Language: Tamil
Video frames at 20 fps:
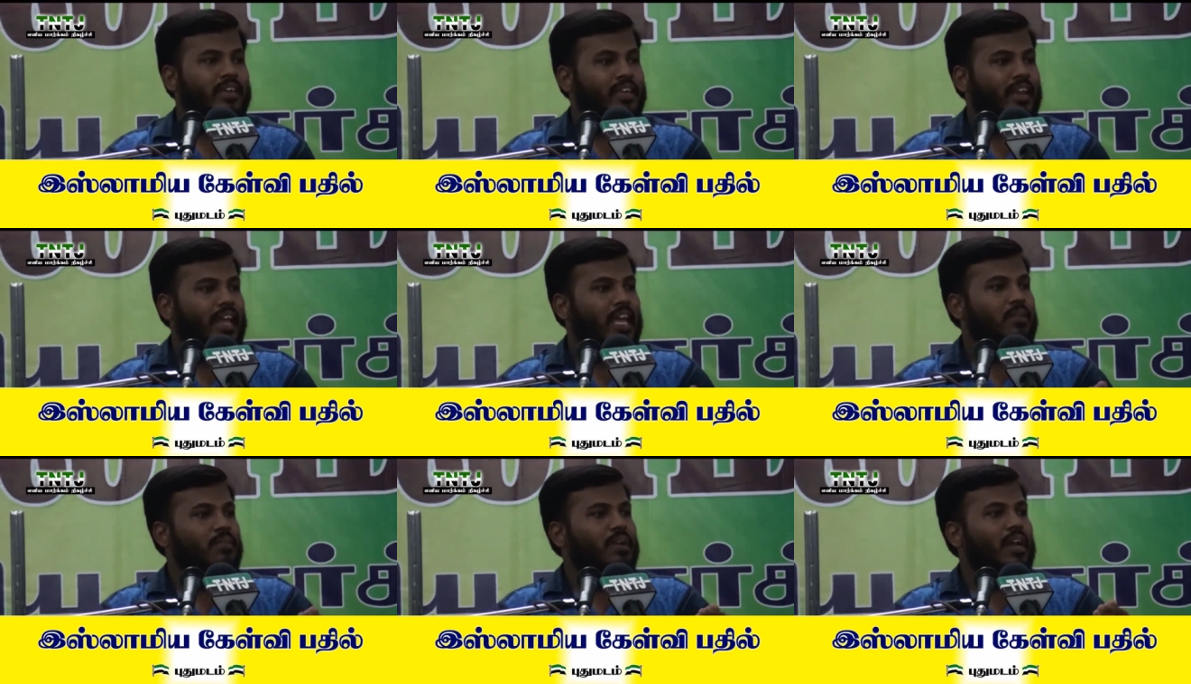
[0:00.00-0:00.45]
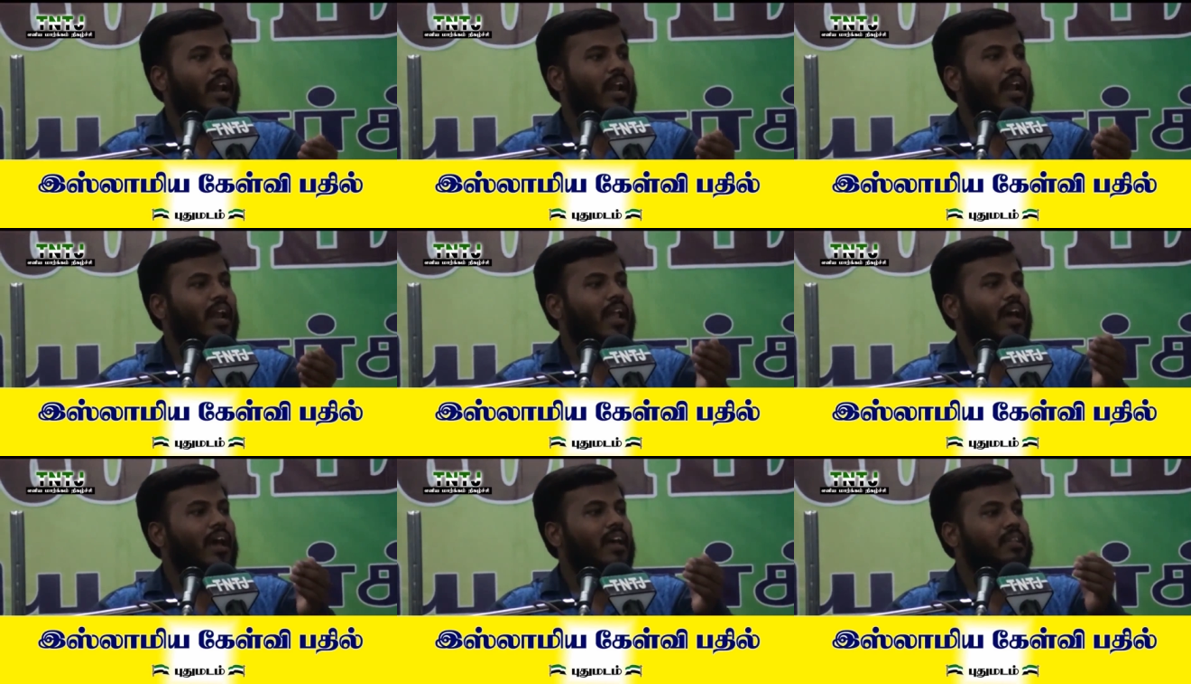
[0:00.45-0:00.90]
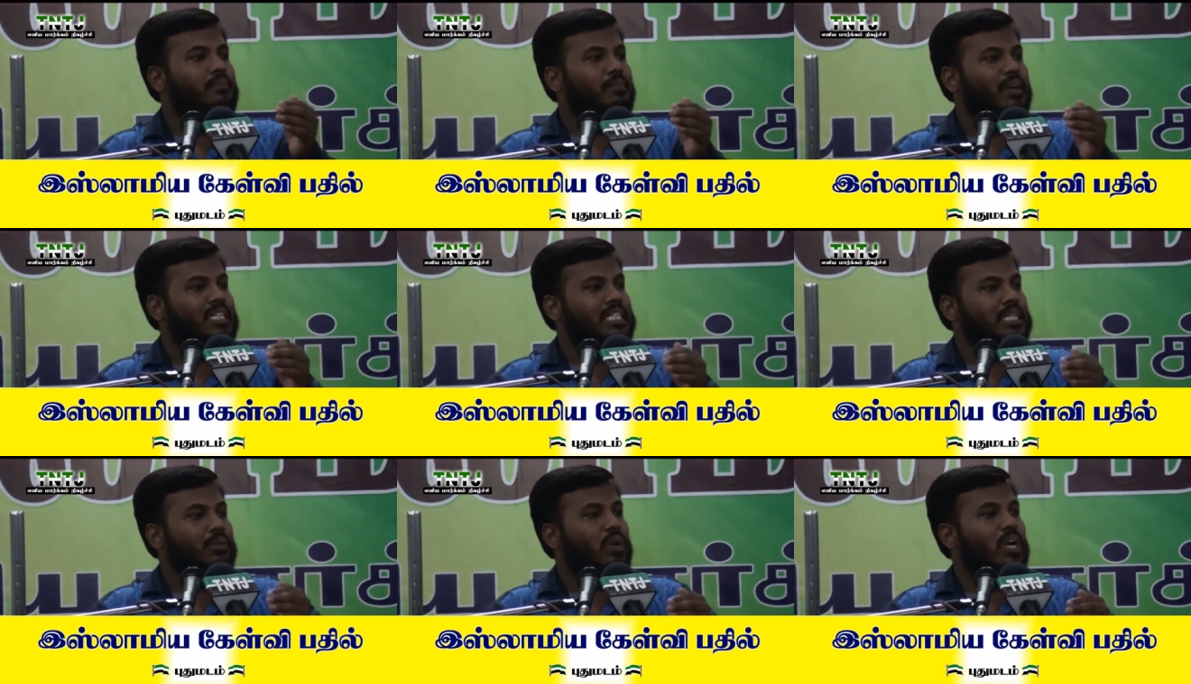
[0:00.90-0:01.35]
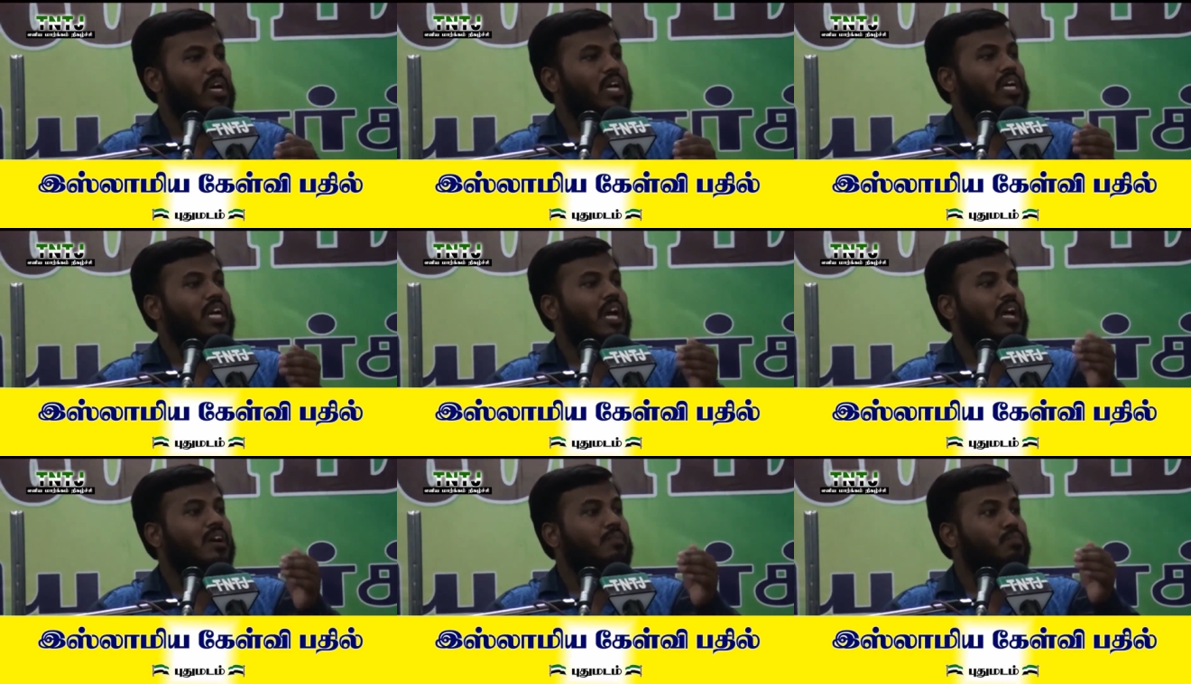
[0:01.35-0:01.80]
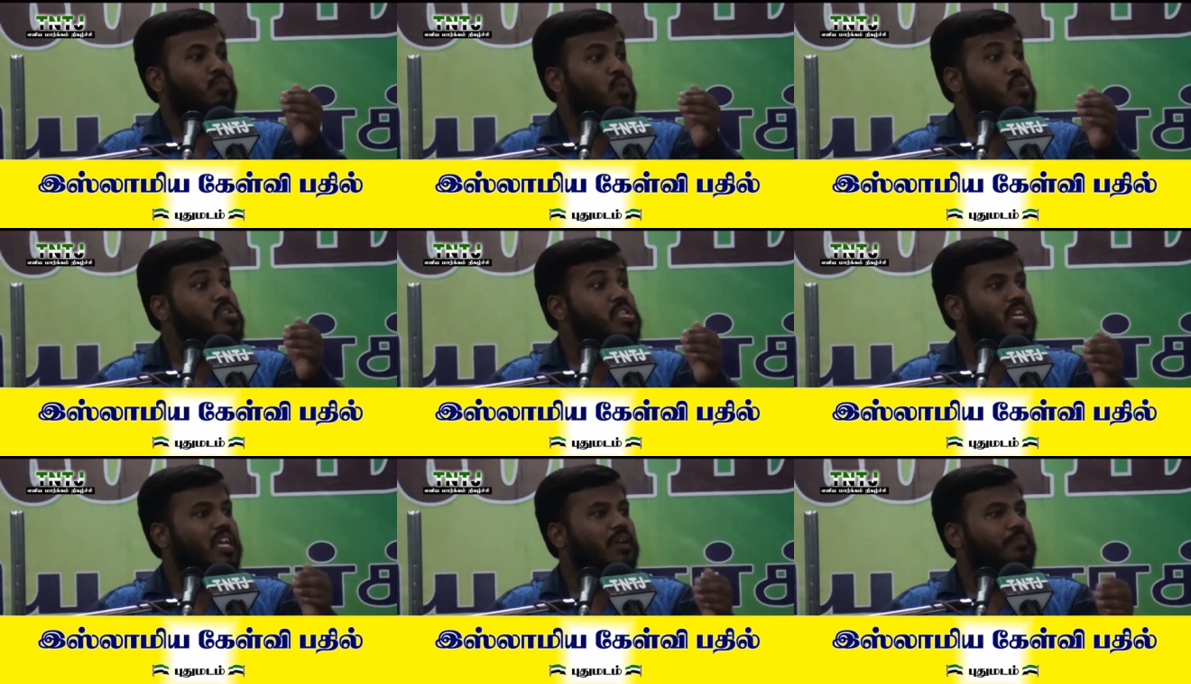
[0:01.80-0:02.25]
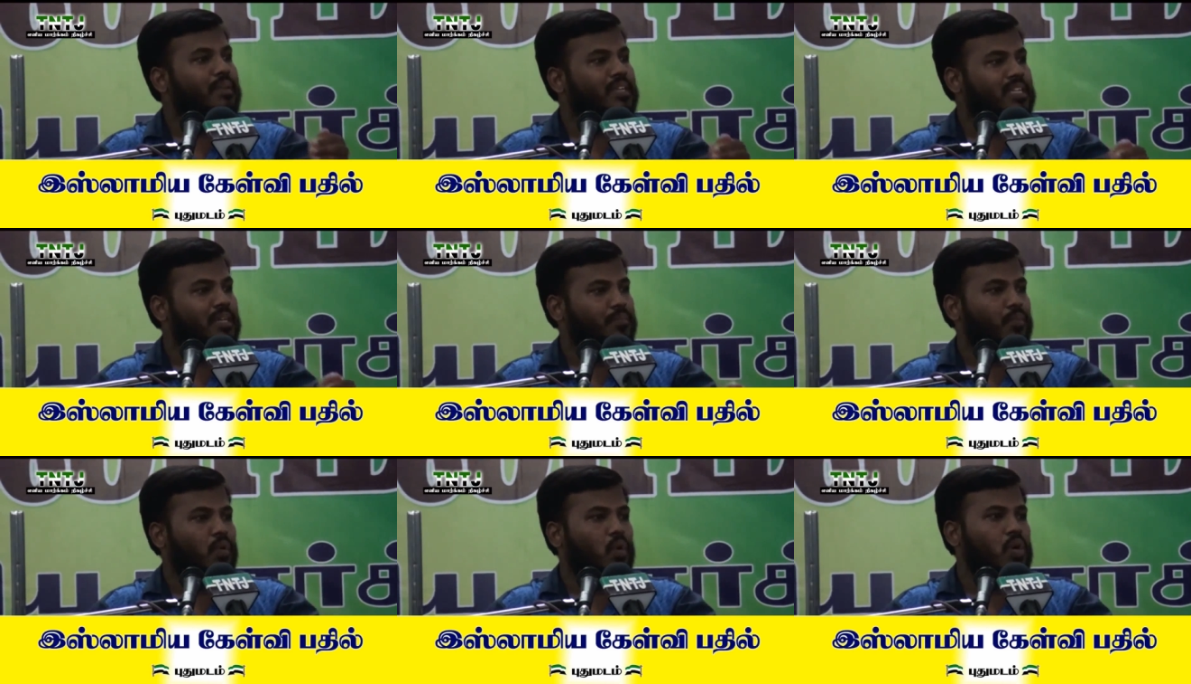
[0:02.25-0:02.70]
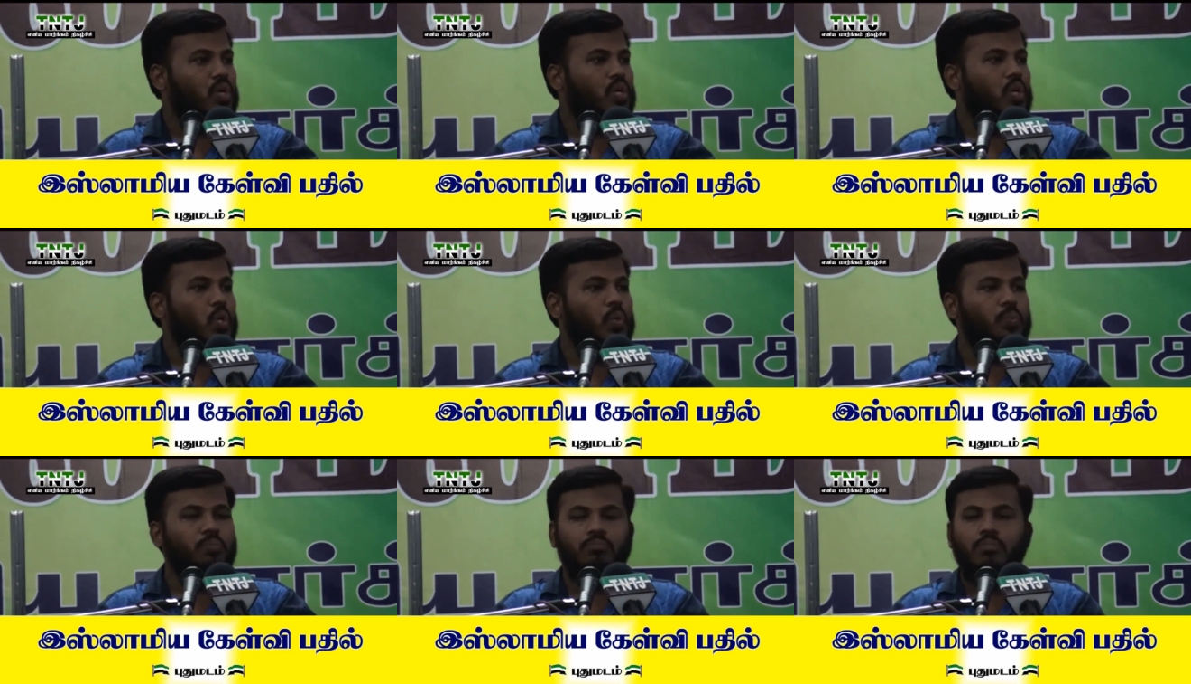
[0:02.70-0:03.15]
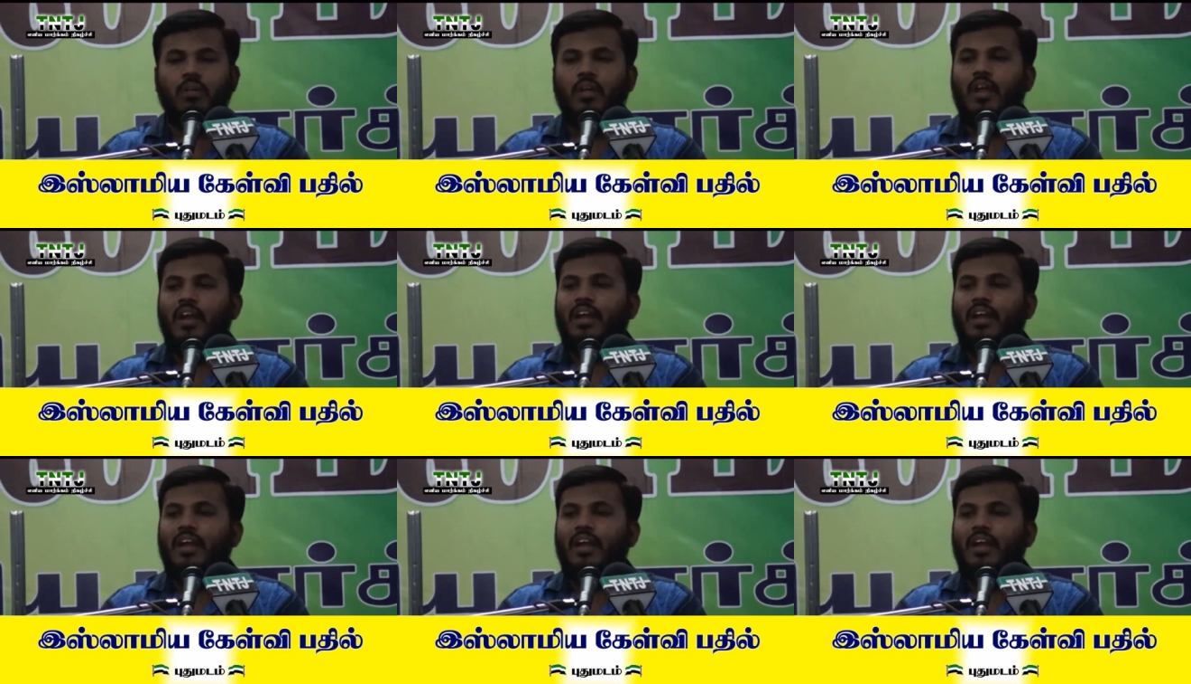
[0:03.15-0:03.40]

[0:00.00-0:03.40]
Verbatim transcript: இறைவன் அல்லாத மற்றவர்களுக்காக பூஜிக்கப்பட்ட பொருட்களும்